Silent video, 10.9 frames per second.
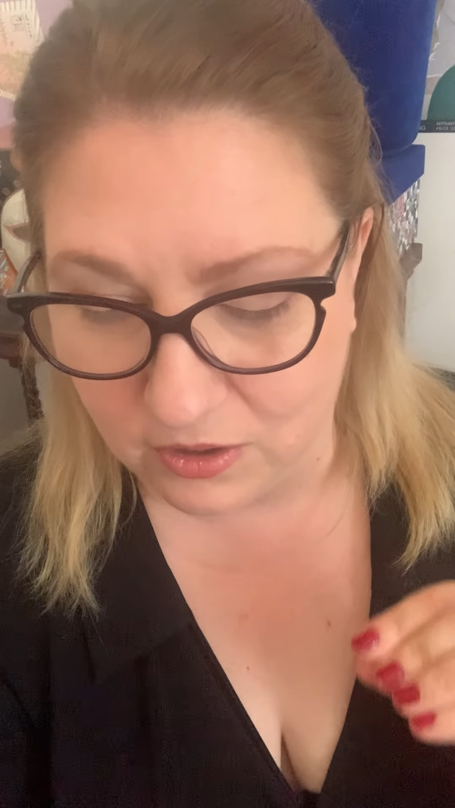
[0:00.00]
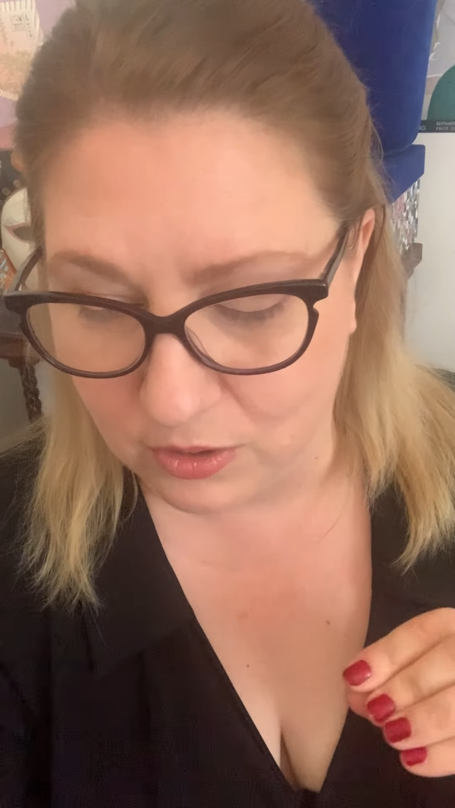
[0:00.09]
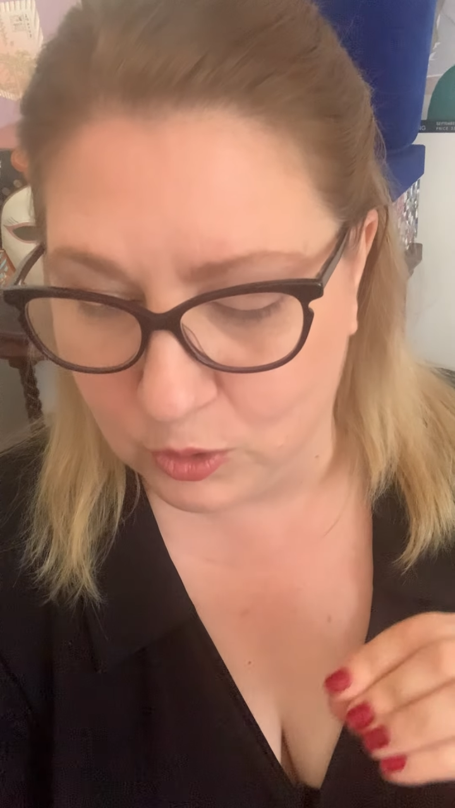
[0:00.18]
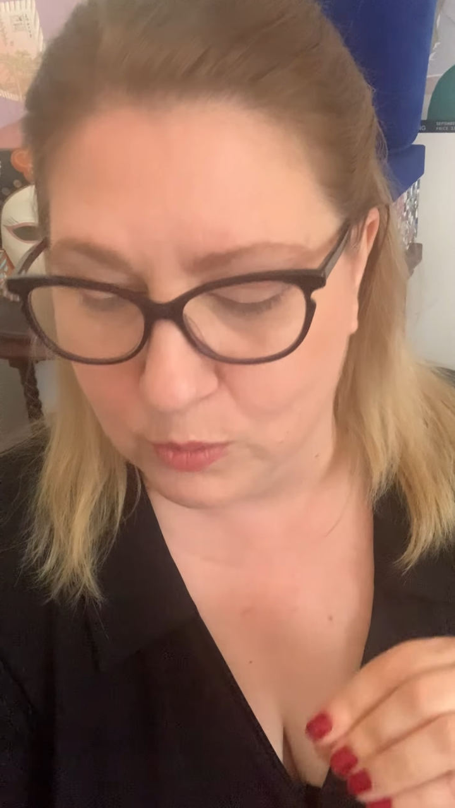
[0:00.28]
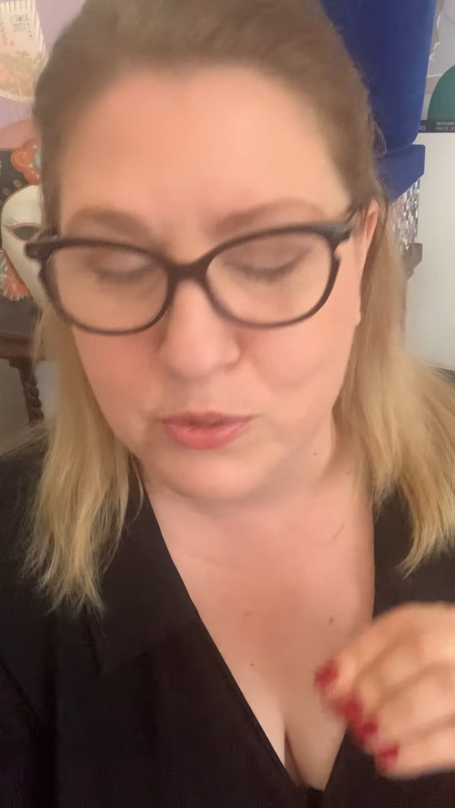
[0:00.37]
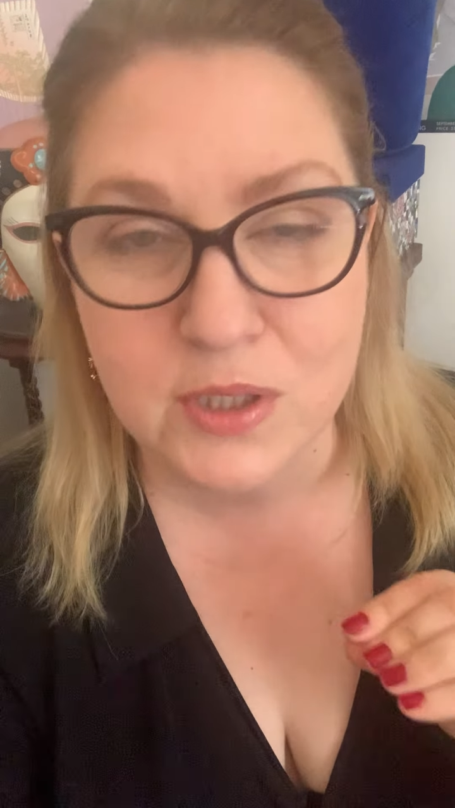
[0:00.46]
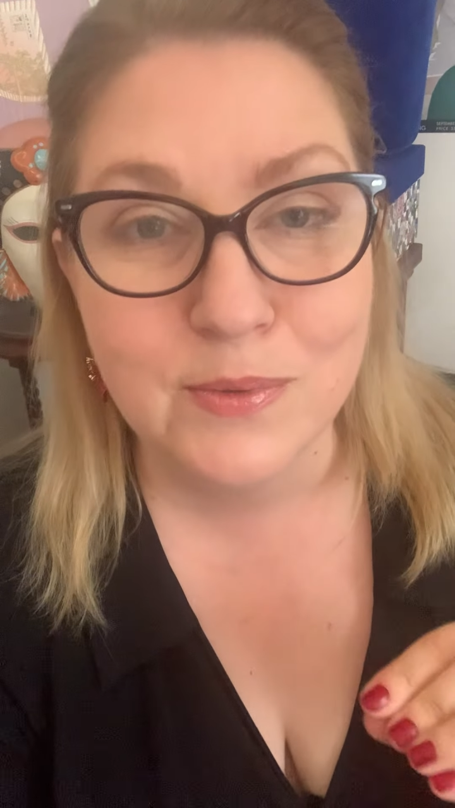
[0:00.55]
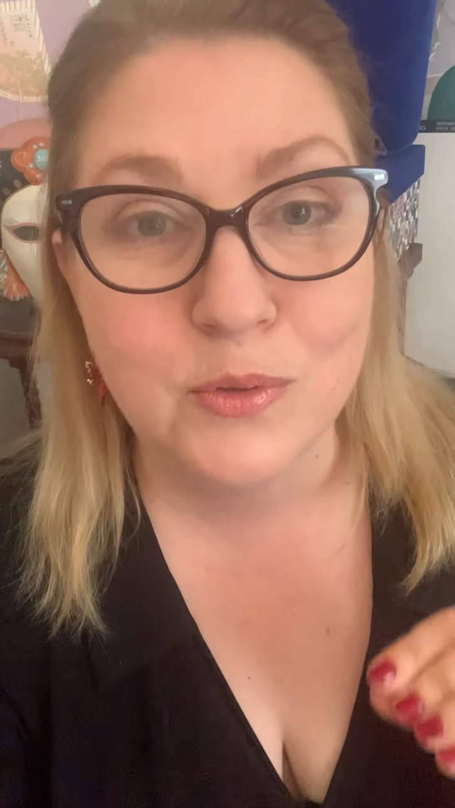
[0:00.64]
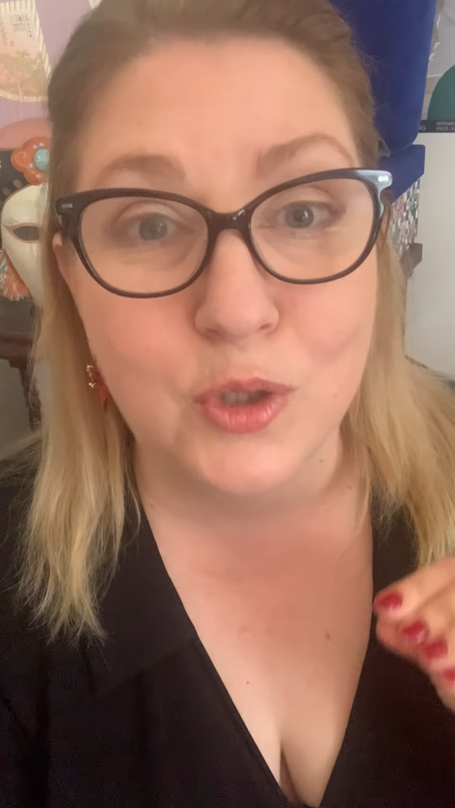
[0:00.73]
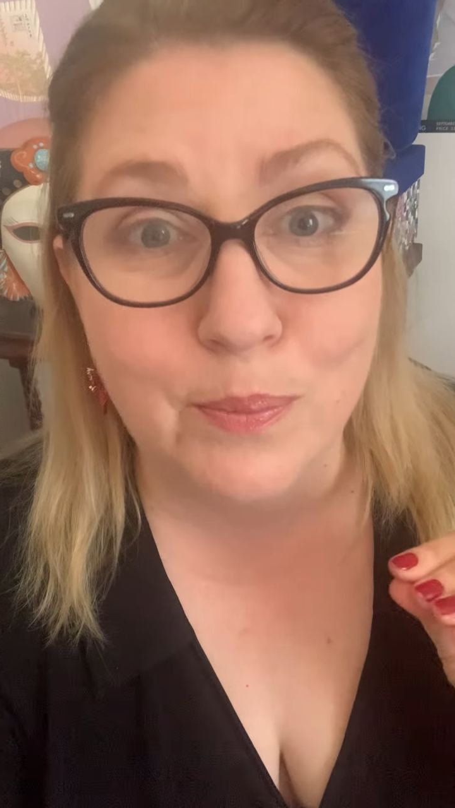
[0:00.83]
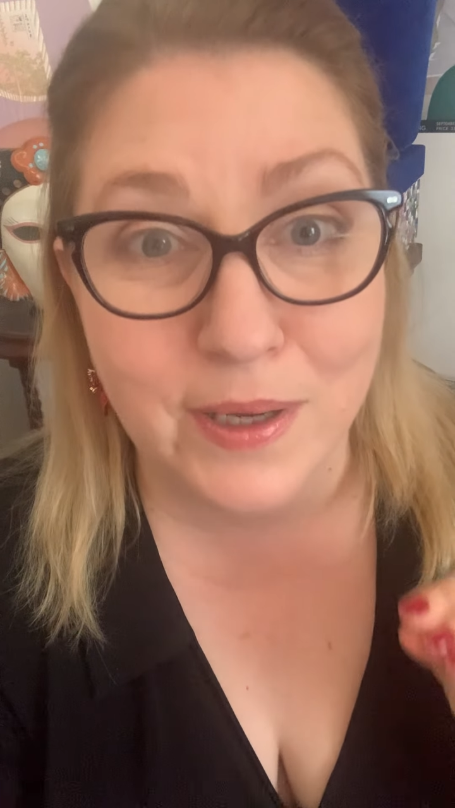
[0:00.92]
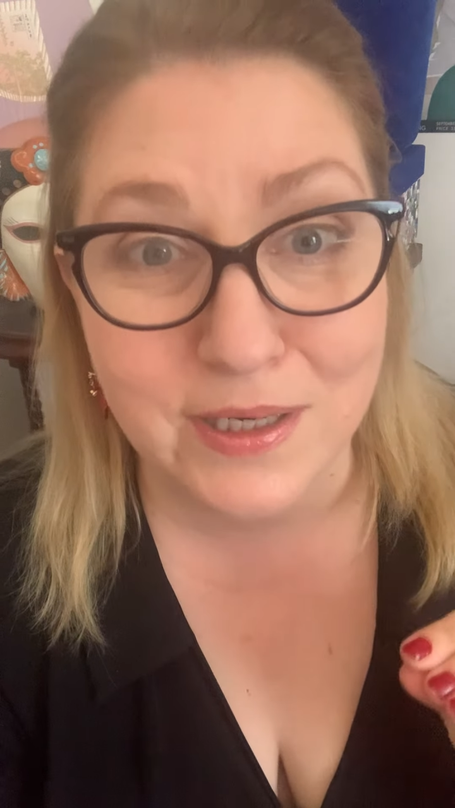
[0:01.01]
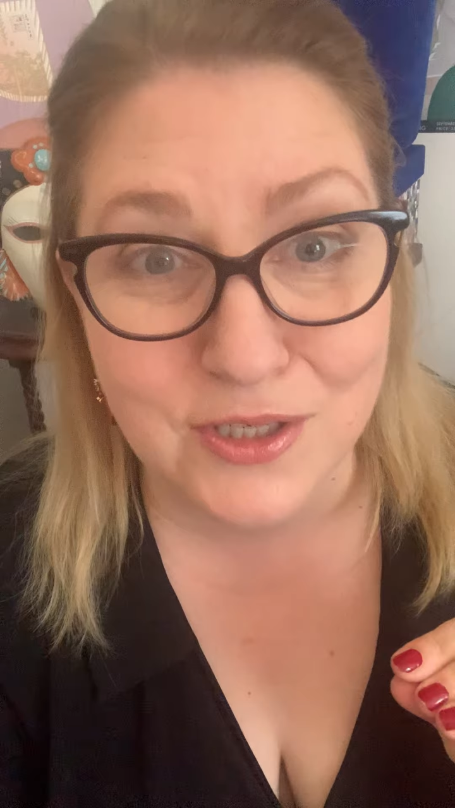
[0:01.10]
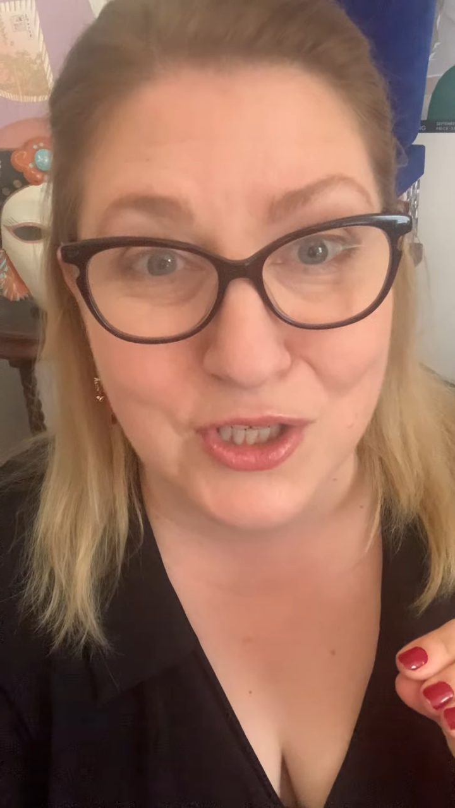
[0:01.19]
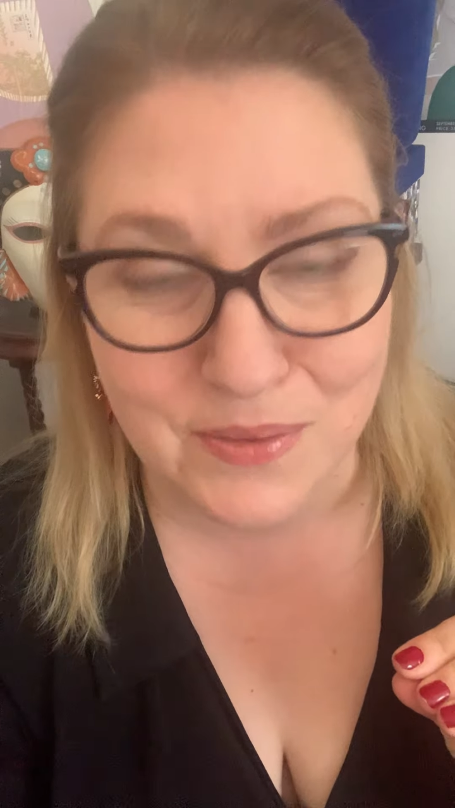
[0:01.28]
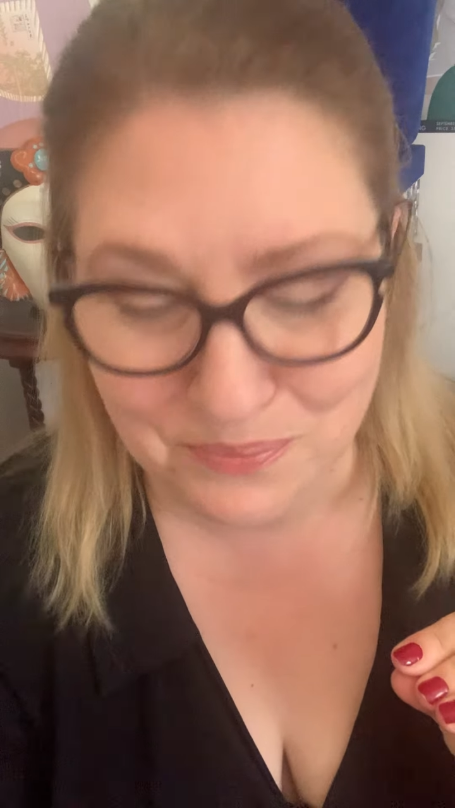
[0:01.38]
roku przybył do Paryża.